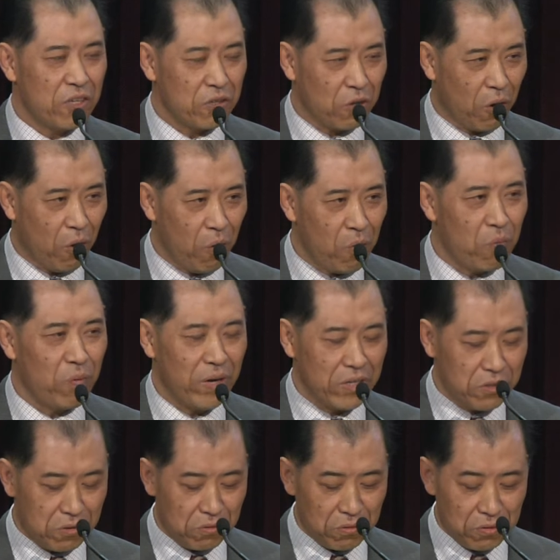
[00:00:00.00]
同
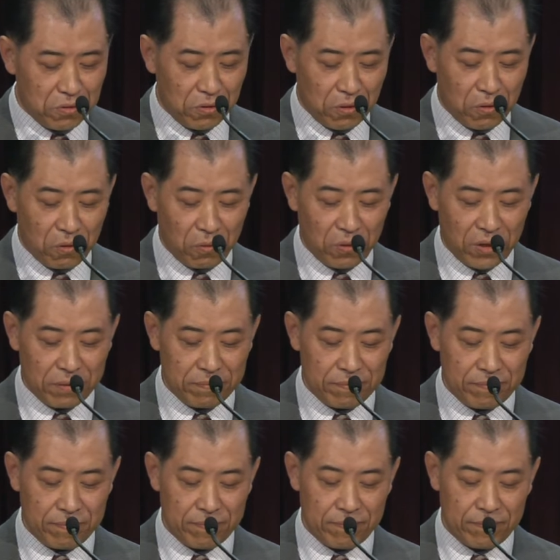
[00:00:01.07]
为主做工了。
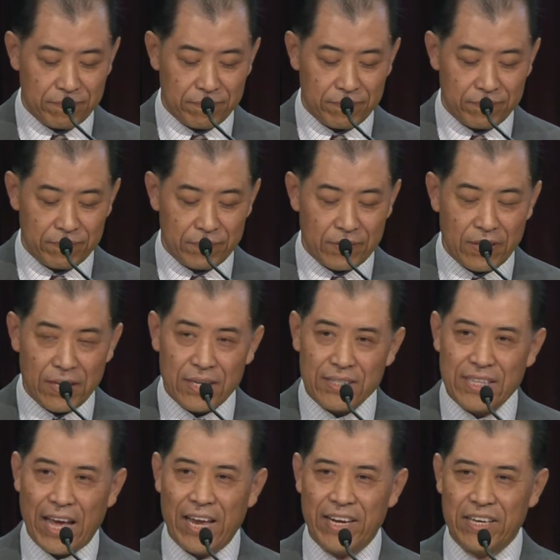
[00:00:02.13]

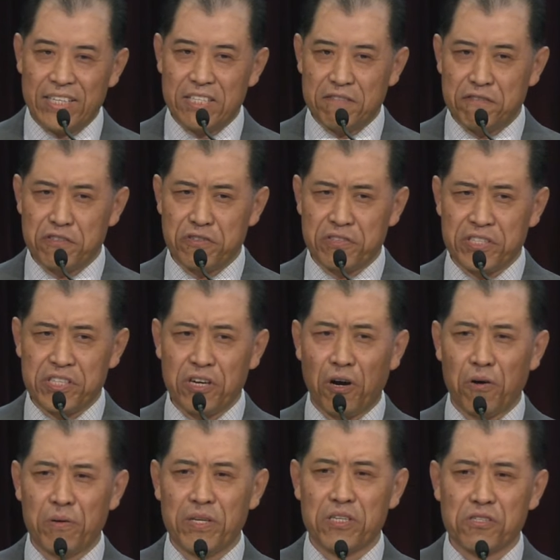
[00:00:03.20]
带领以弗所
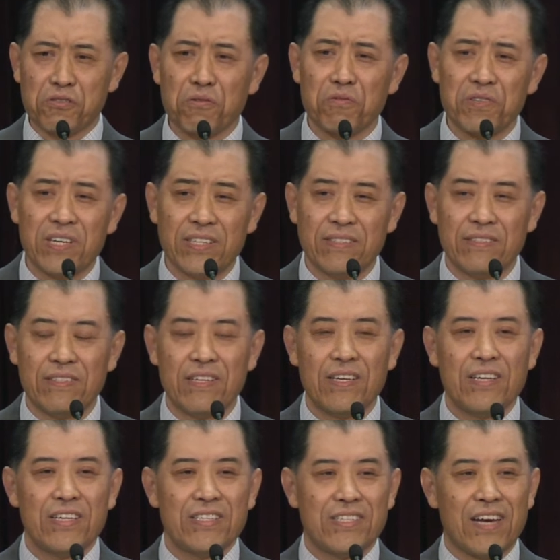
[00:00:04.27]
教会的重任
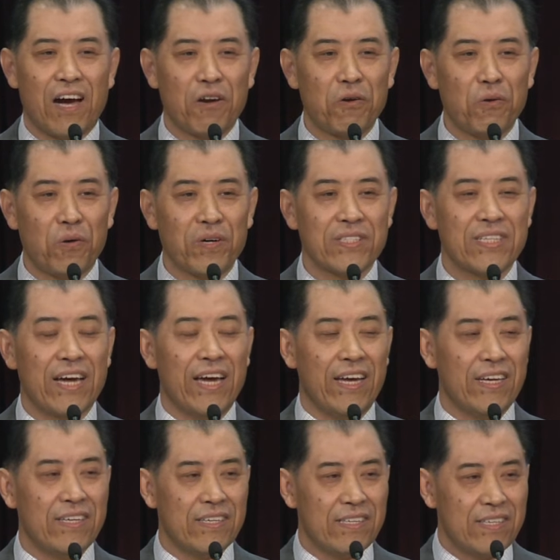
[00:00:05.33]
将落在
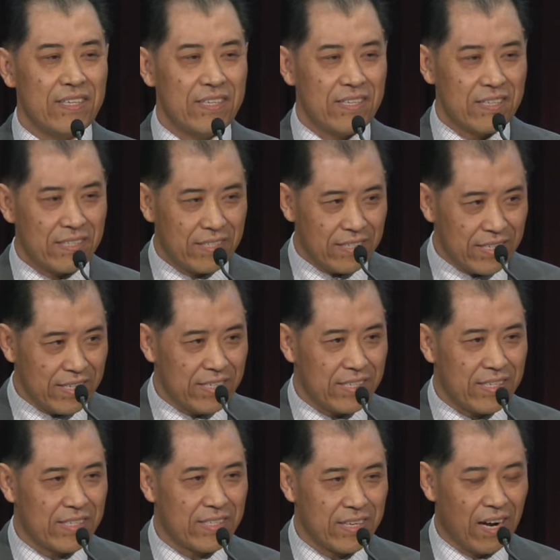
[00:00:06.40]
这
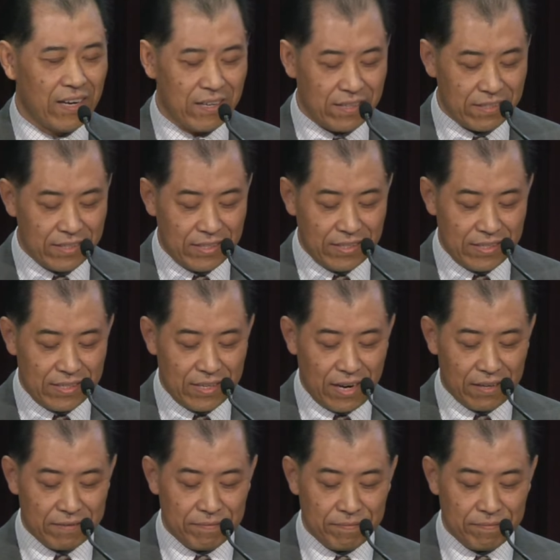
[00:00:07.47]
些长老身上，